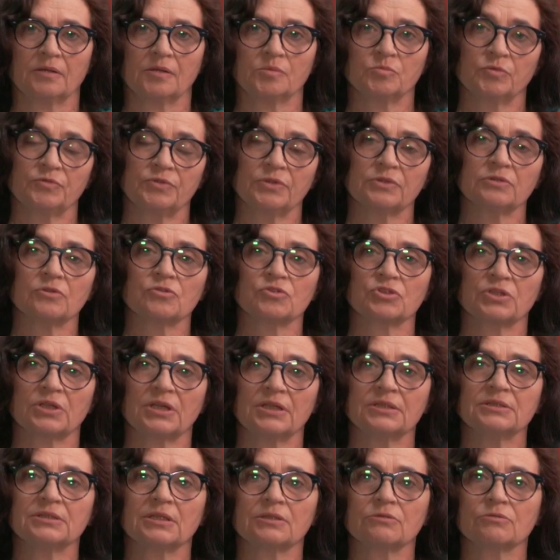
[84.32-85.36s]
Mówiono, że
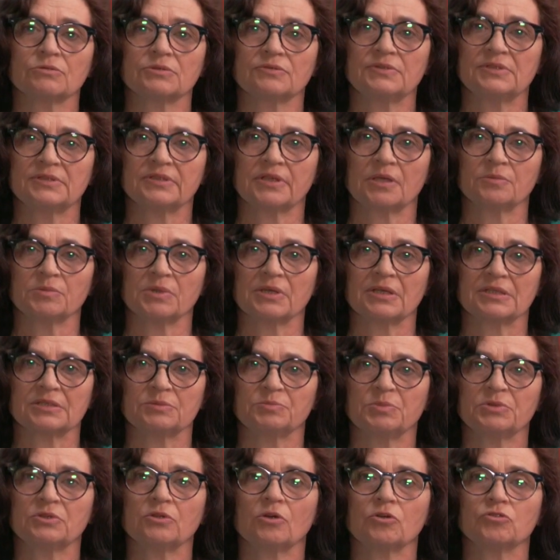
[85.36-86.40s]
Hanna Gutwińska miała
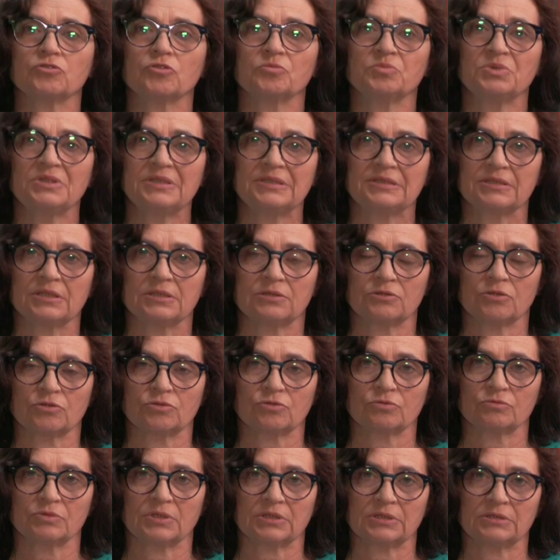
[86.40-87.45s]
zbyt osobisty
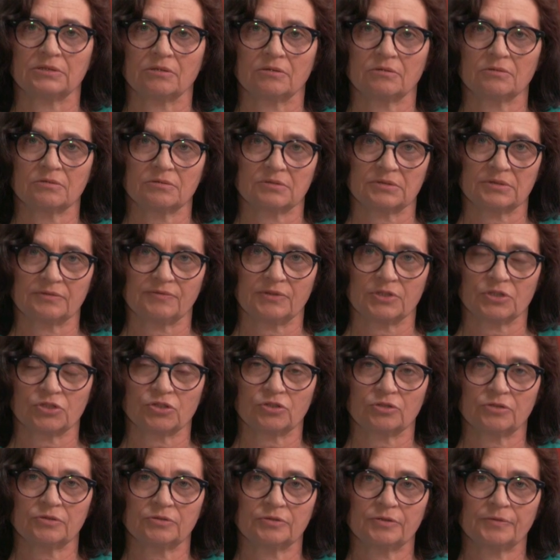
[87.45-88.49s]
stosunek do
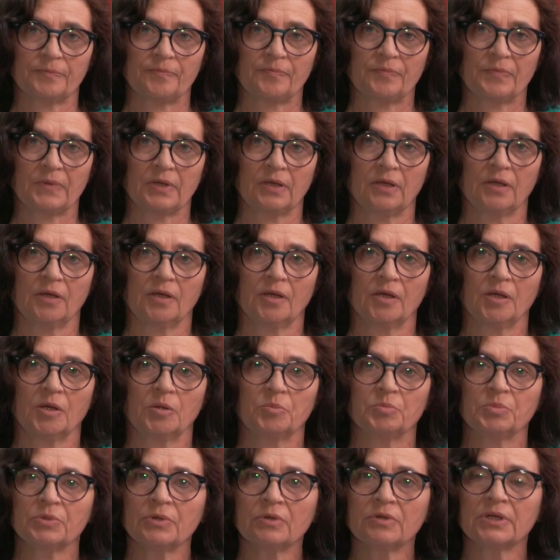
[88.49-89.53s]
zwierząt.
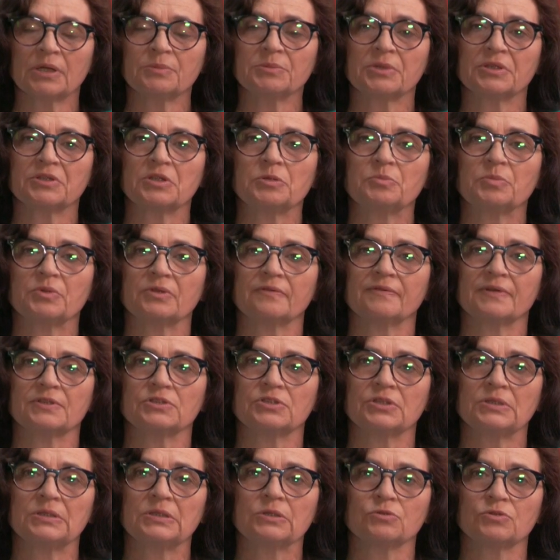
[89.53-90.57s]
Program, jaki
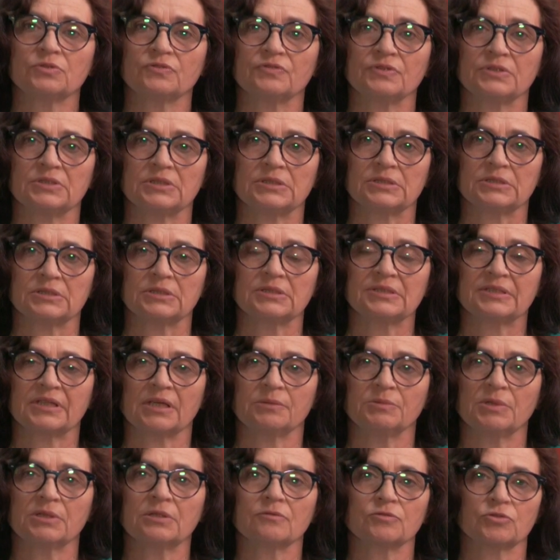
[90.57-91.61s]
prowadzili Gutwińscy z
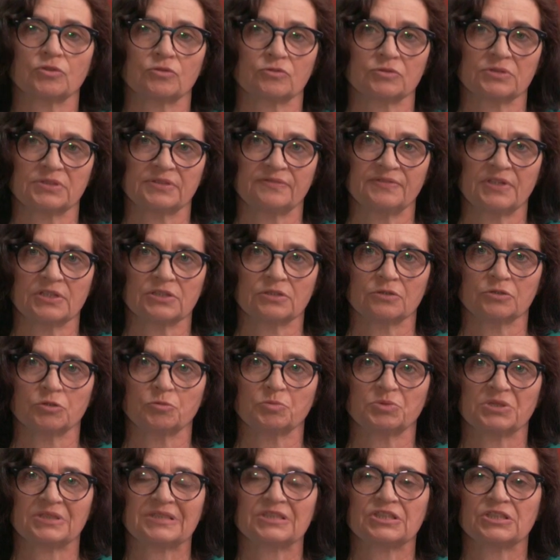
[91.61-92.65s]
kamerą wśród zwierząt
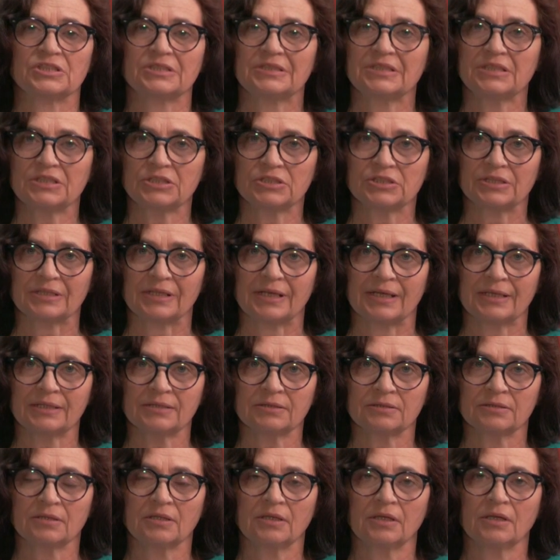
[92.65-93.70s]
przez 30
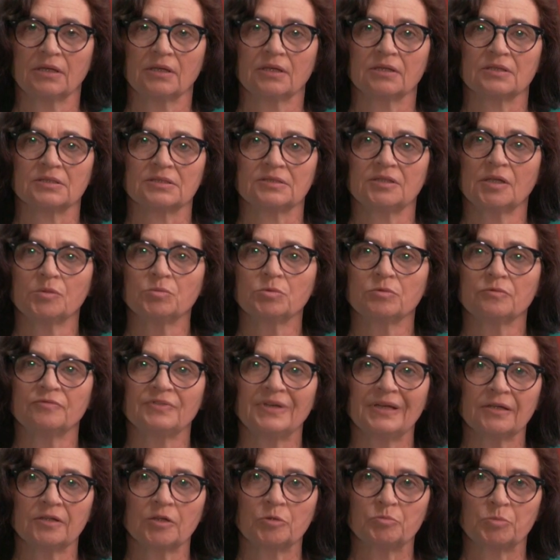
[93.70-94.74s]
lat, zdobył
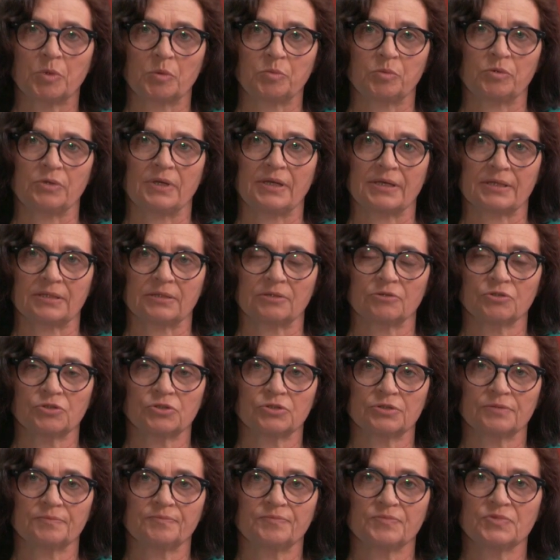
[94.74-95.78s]
wielką
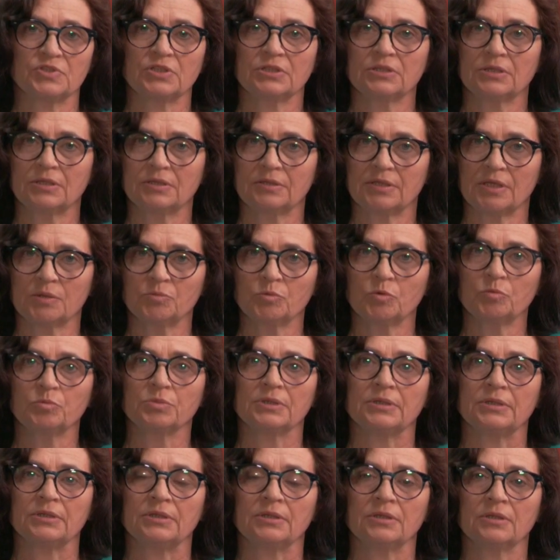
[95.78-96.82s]
popularność. Dzięki temu
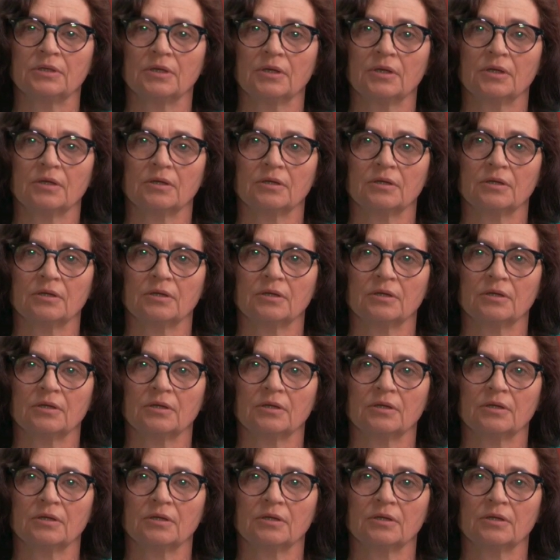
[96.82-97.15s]
byli